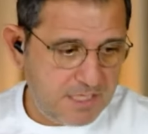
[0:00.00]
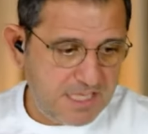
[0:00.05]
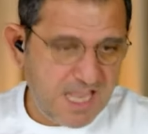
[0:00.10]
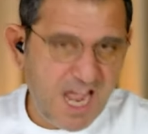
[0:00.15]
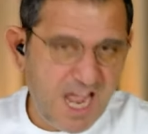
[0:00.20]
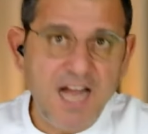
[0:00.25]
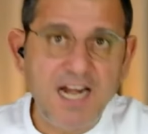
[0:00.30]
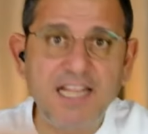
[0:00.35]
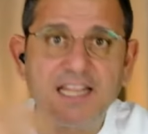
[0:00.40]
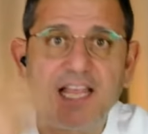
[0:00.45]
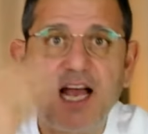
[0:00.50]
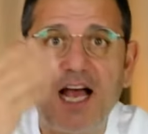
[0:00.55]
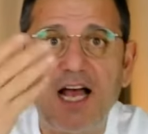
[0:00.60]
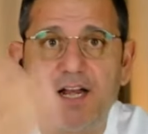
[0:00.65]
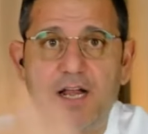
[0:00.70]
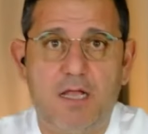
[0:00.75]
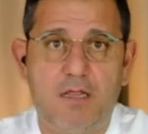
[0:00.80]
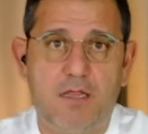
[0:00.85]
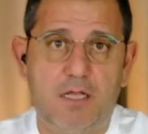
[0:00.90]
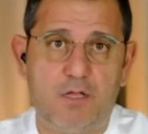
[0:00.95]
Tane
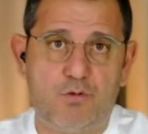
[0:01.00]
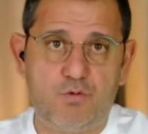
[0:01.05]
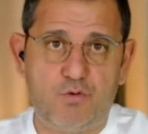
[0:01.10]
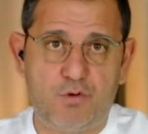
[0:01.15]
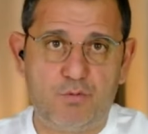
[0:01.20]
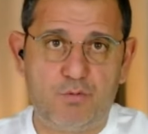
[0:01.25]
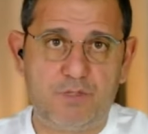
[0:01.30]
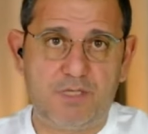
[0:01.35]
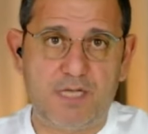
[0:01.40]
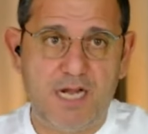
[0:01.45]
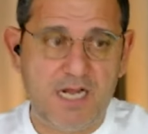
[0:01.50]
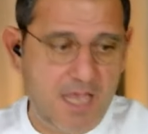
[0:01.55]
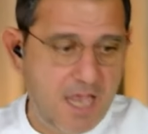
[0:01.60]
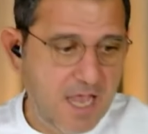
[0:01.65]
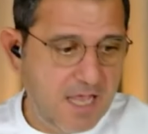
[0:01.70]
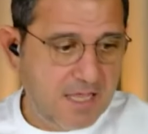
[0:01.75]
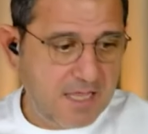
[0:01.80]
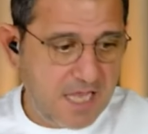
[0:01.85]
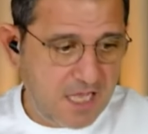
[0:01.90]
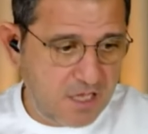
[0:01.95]
tane anlatıyorum size. Hani
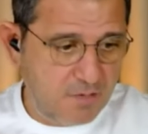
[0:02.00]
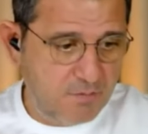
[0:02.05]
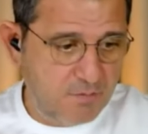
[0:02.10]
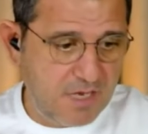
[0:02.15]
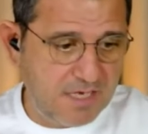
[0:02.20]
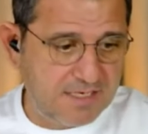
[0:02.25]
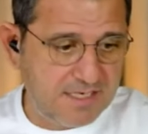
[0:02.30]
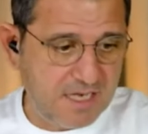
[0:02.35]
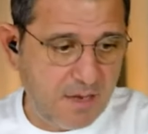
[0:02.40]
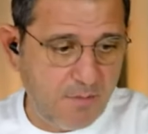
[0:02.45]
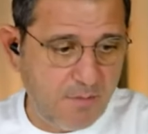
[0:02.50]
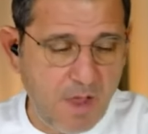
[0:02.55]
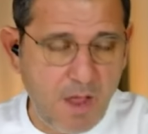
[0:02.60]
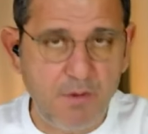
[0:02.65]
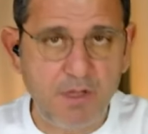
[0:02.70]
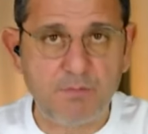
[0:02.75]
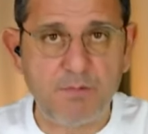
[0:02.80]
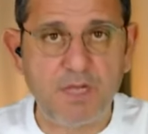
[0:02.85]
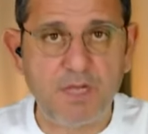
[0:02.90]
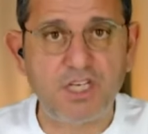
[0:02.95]
dedim ya size
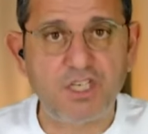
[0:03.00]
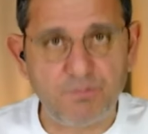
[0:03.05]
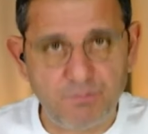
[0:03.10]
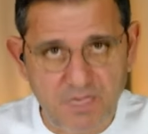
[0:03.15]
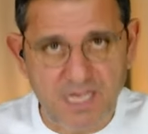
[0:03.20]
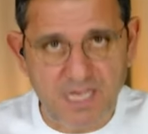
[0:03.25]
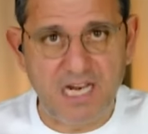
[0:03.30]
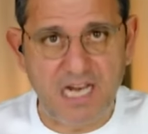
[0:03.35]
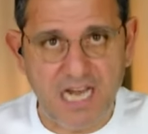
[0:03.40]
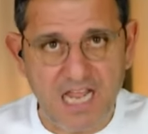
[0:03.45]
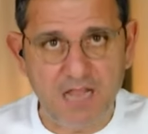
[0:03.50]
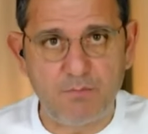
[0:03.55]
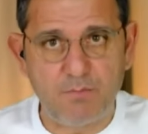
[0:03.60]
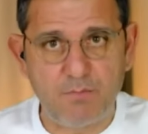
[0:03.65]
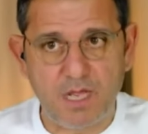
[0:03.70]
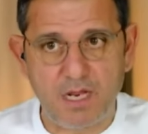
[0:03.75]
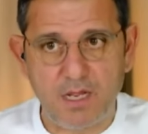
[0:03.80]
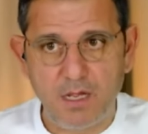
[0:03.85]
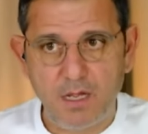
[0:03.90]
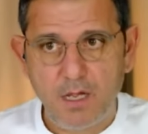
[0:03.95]
Mehmet Beyciğim dinleyin
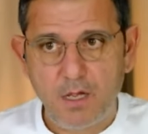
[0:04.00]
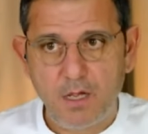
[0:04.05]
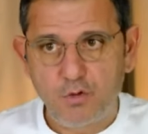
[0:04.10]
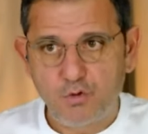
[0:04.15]
beni.